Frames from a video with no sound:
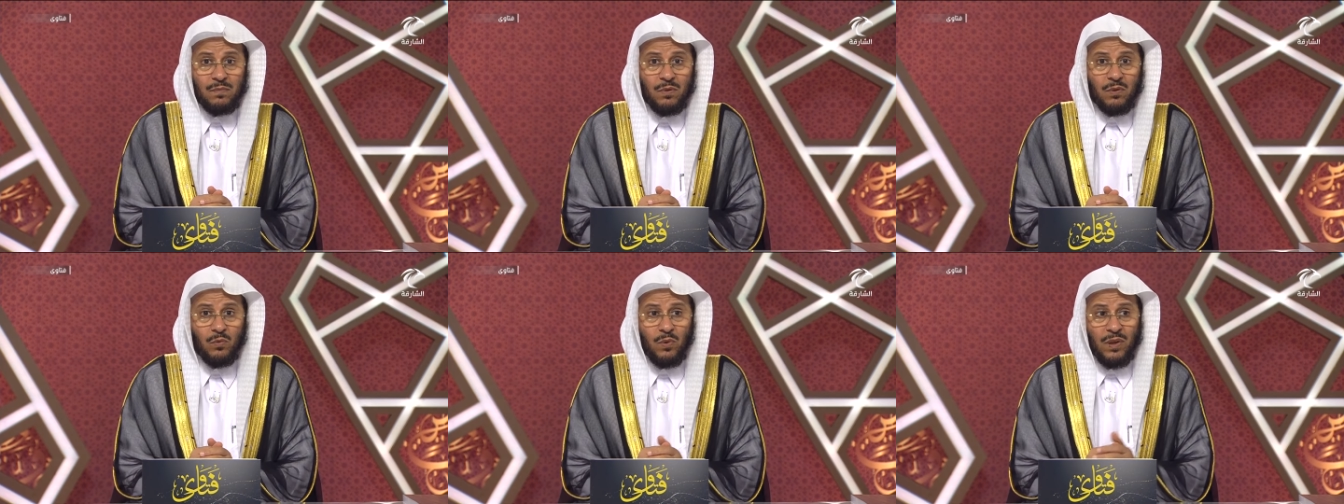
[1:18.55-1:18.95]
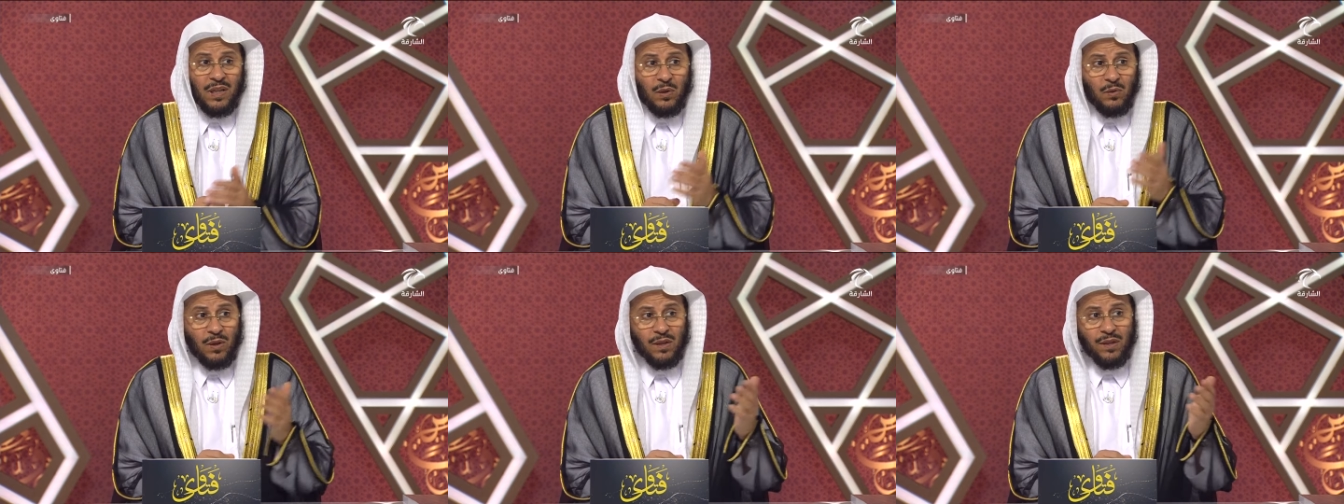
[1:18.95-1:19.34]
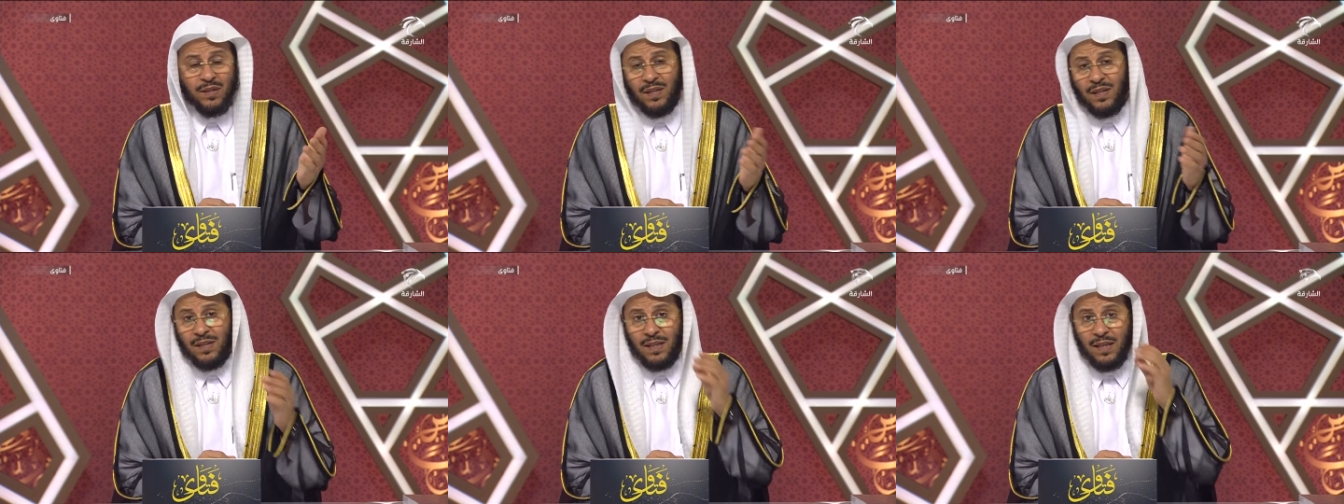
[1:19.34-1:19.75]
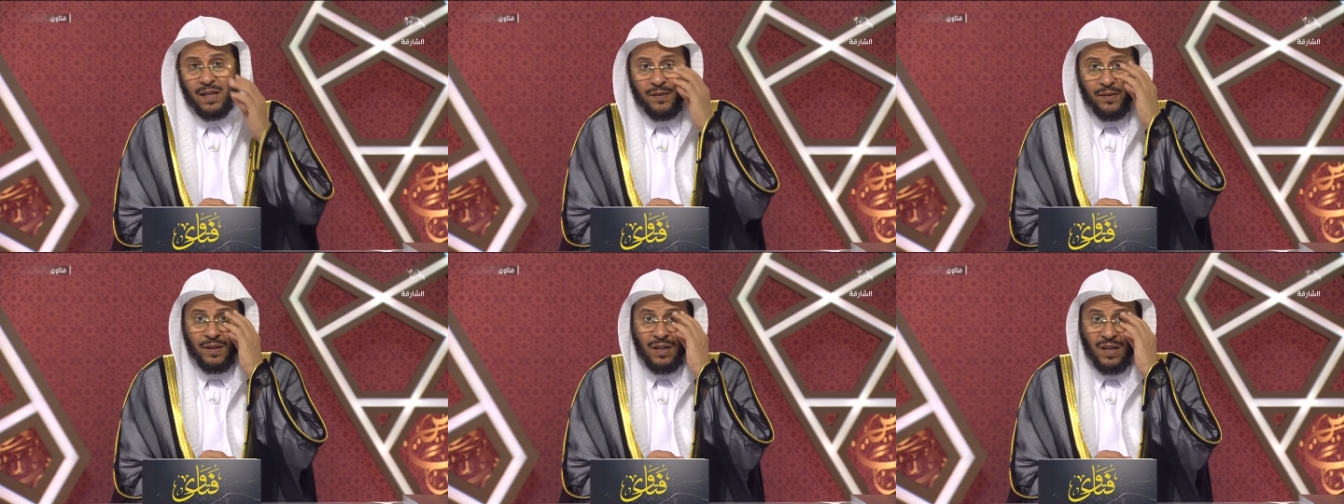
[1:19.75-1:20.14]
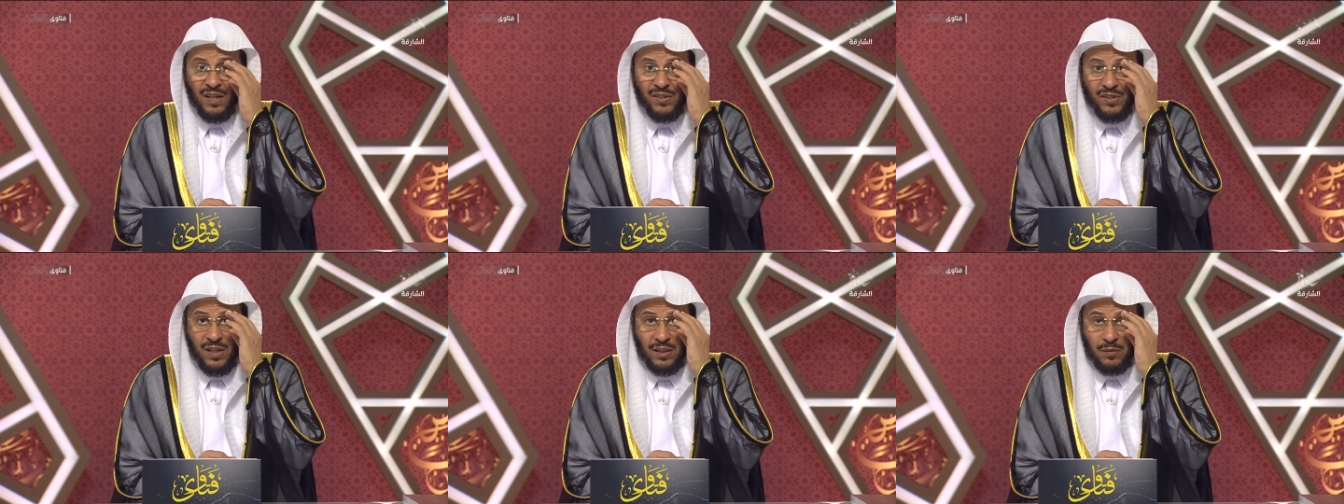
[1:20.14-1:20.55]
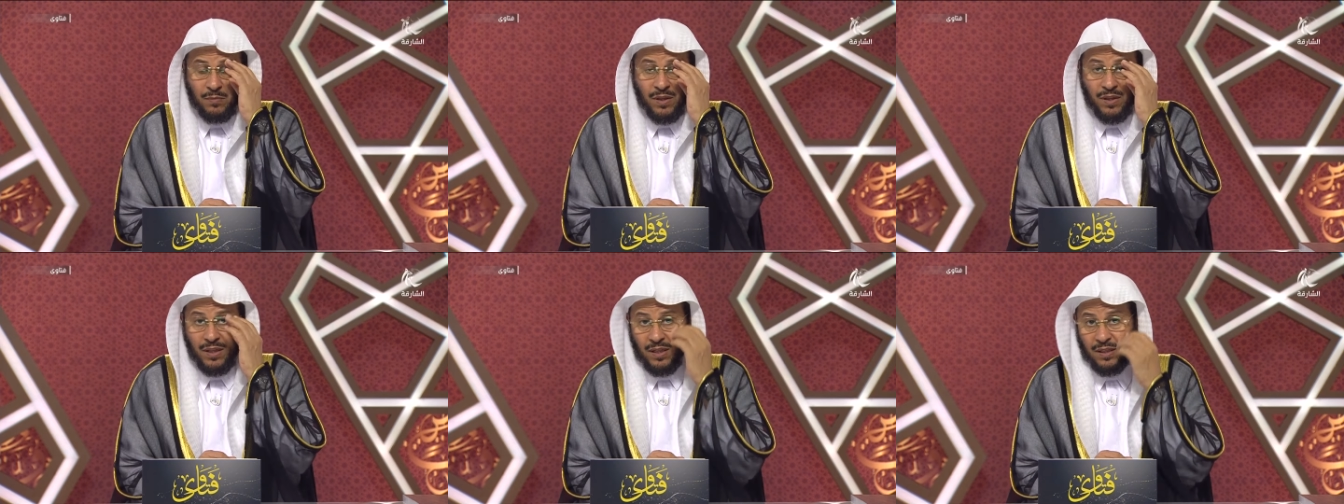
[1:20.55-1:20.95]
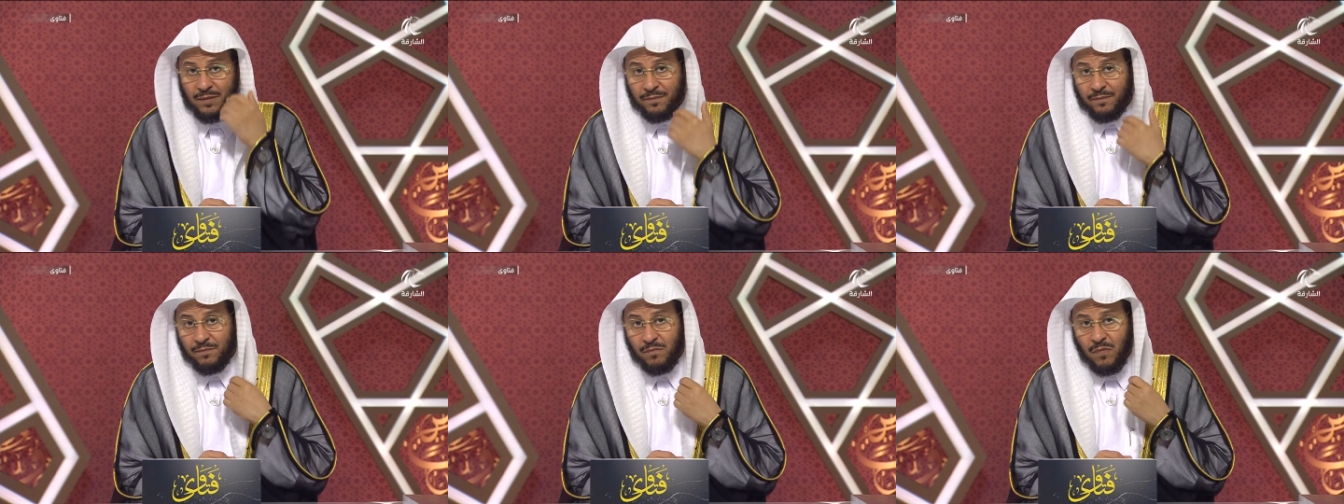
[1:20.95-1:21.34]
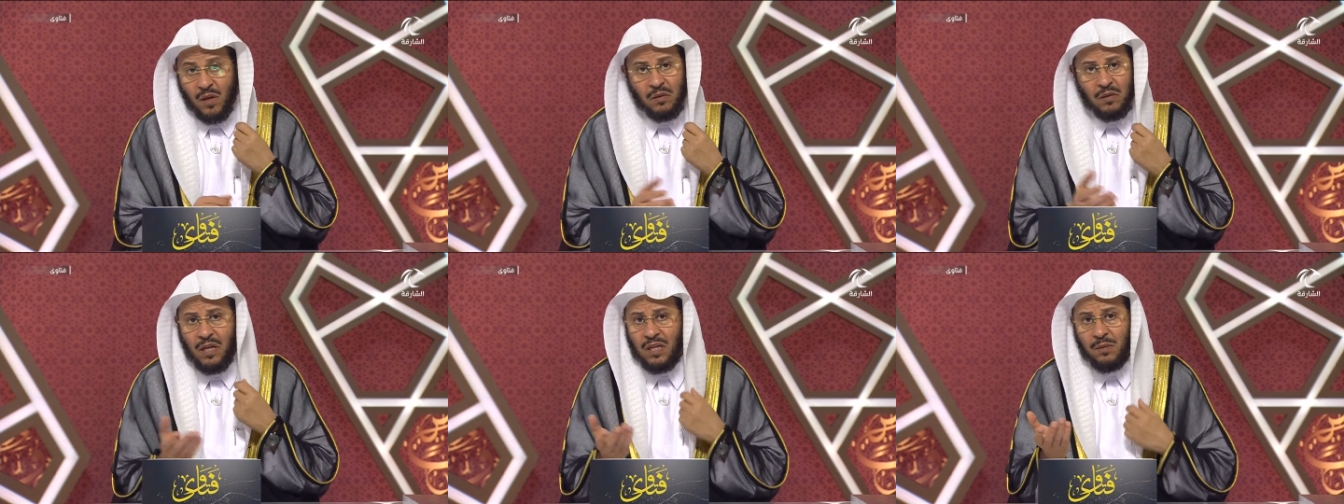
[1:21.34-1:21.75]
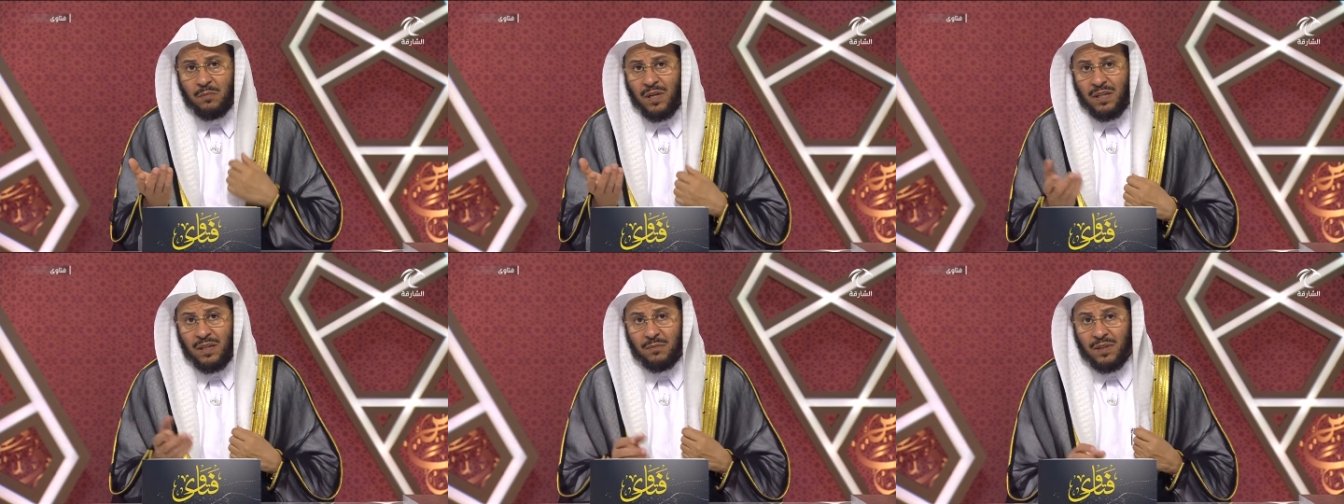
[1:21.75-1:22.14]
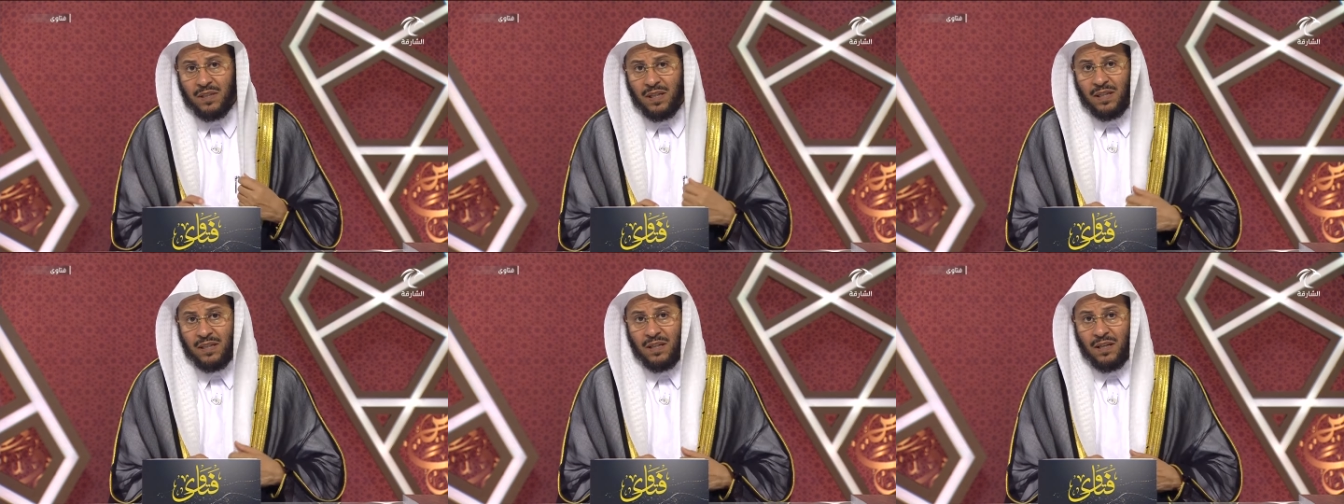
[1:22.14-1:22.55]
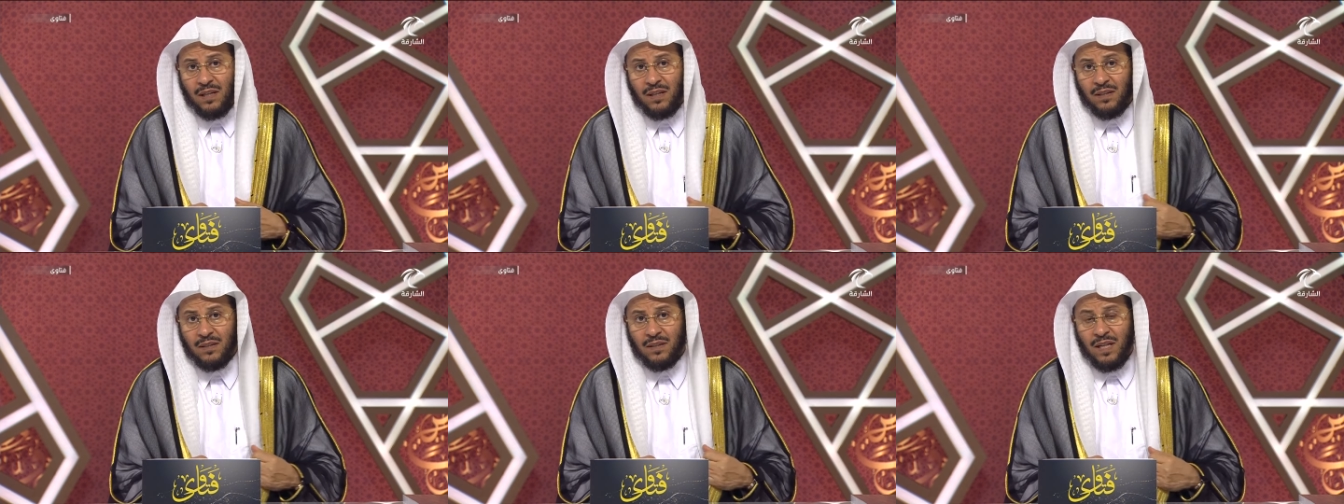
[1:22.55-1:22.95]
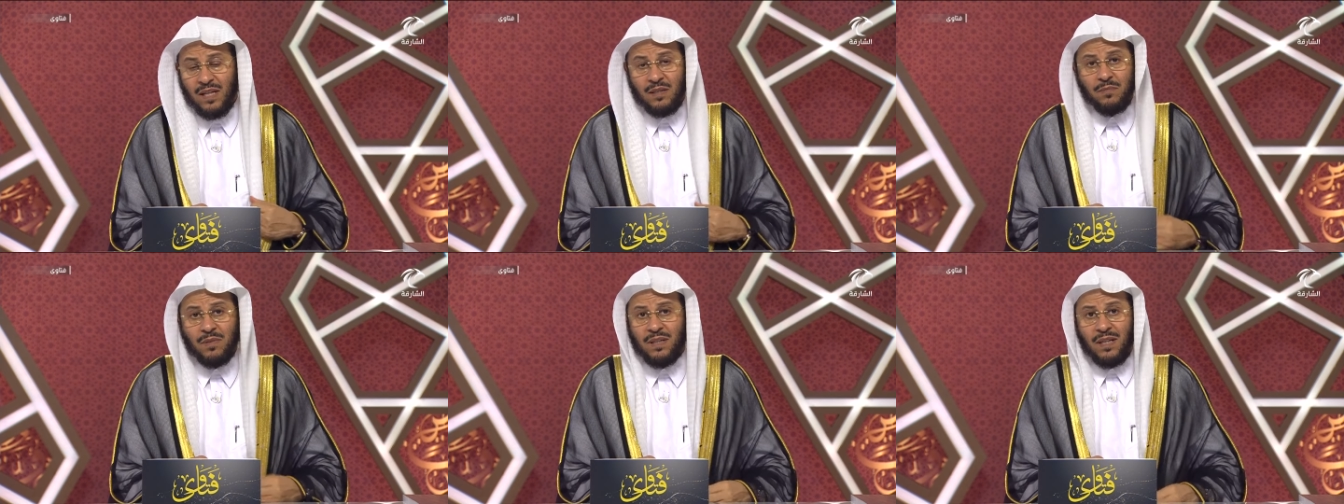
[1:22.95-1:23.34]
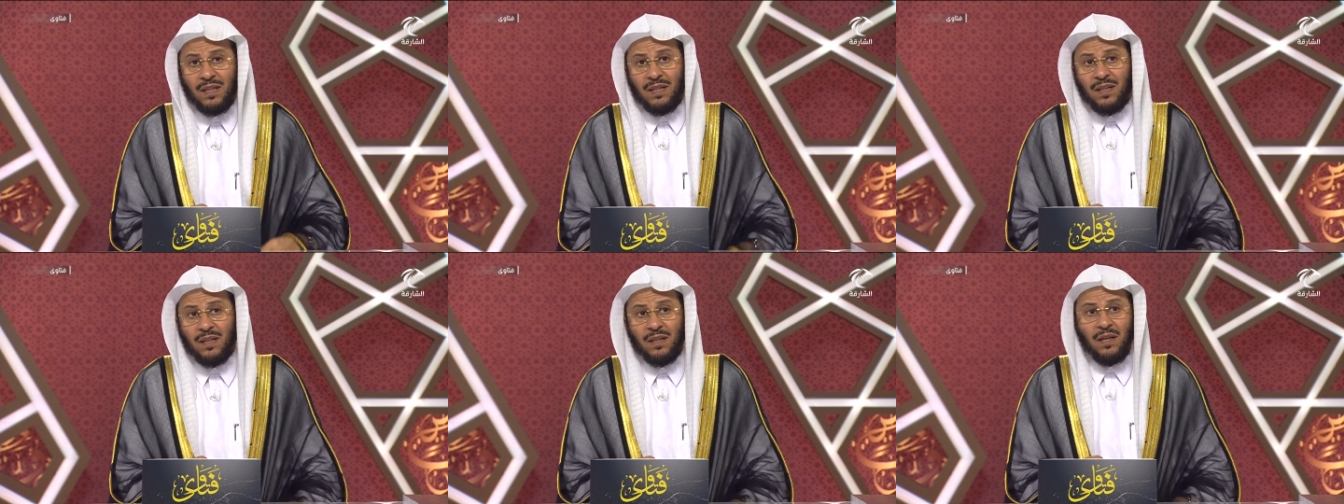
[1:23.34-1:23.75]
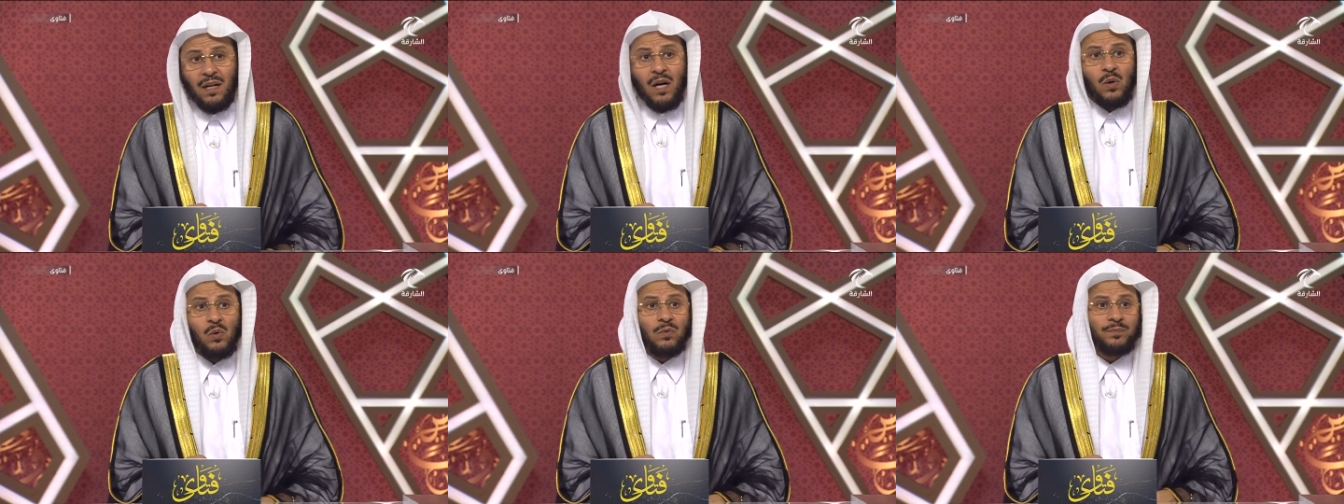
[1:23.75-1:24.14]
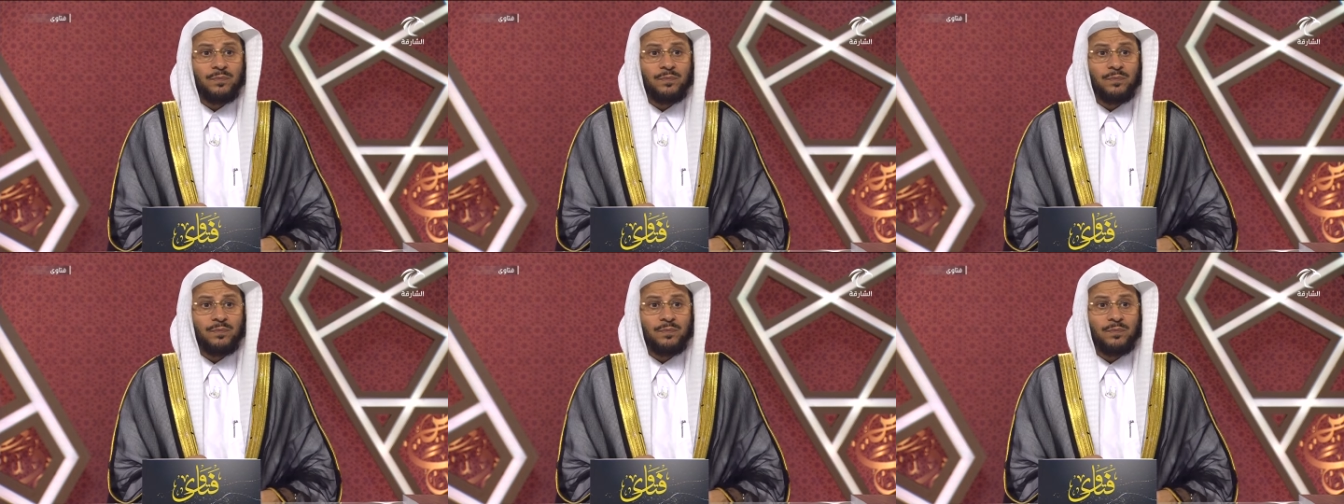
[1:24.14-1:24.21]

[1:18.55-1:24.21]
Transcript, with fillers: ولا يؤثر على هذه الأقساط مثلا لا لا ما لا ما له علاقة هذا ما له علاقة أو